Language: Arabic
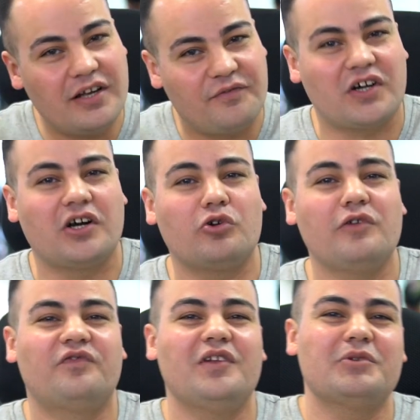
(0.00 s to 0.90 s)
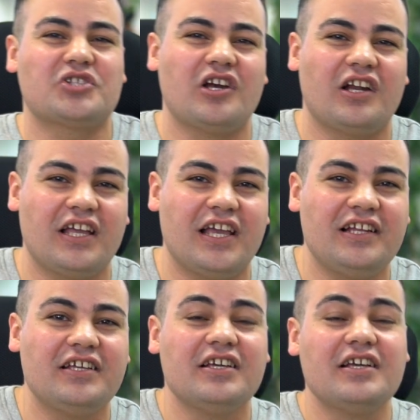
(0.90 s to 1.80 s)
ايه فكروني في فيلم سهر
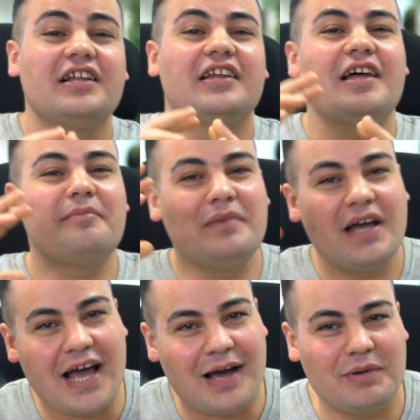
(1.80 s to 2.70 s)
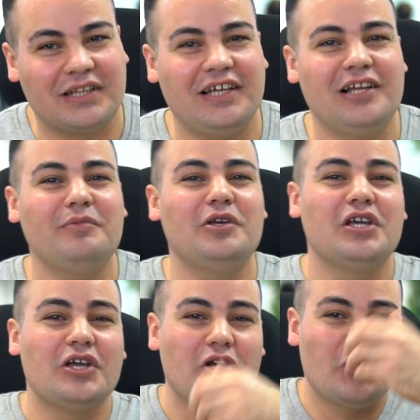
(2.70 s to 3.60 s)
الليالي لما احمد حلمي
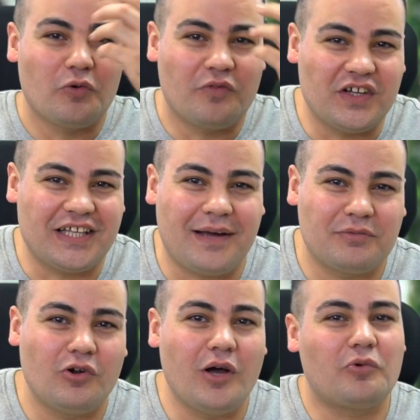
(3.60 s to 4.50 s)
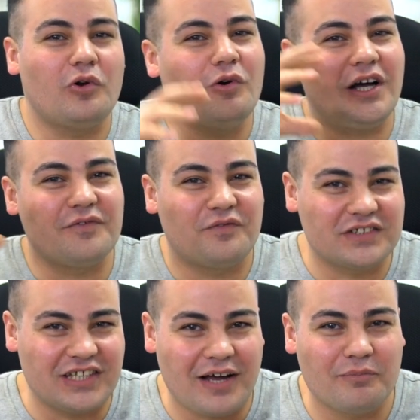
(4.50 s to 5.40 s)
وفتحي عبد الوهاب كل واحد
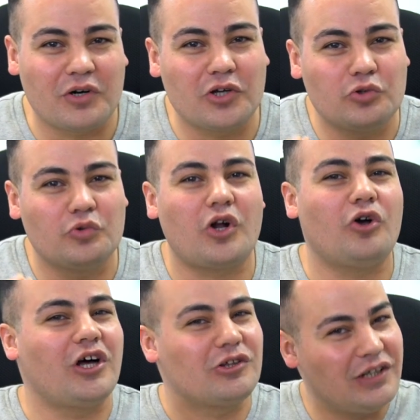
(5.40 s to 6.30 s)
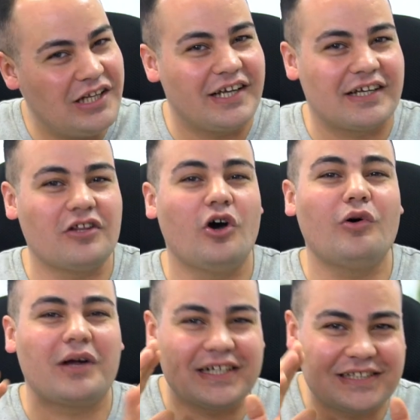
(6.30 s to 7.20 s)
انفصل عن مراته وراحوا يقضوا ليله كده
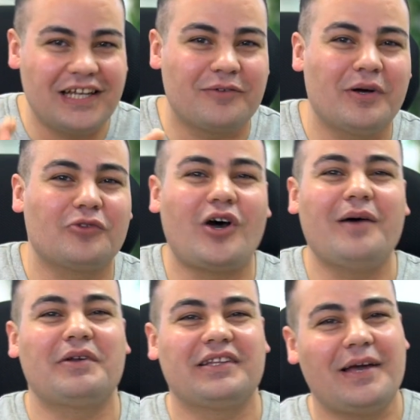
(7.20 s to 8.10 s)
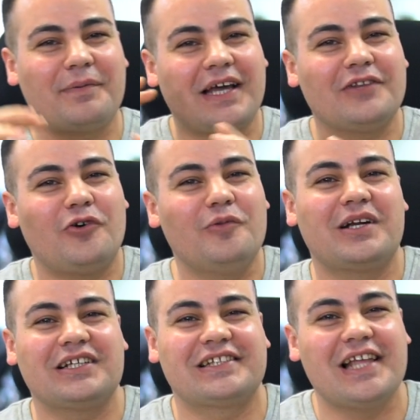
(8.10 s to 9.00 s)
هو كذلك برضه عمرو دياب خد
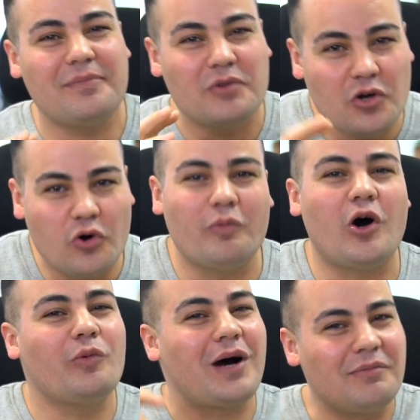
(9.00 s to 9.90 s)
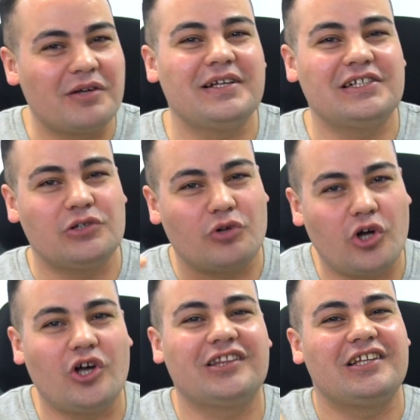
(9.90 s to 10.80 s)
عمر اسلام ومعاهم عمرو منسي
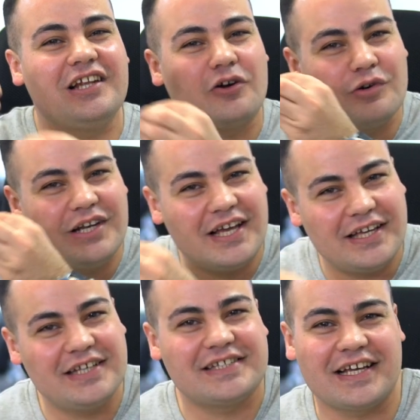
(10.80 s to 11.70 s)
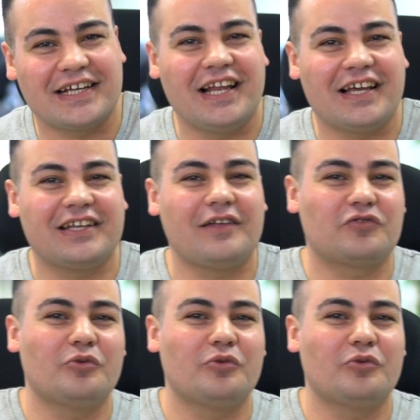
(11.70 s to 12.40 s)
وراحوا يقضوا ليله كلها ايه سنجله كده في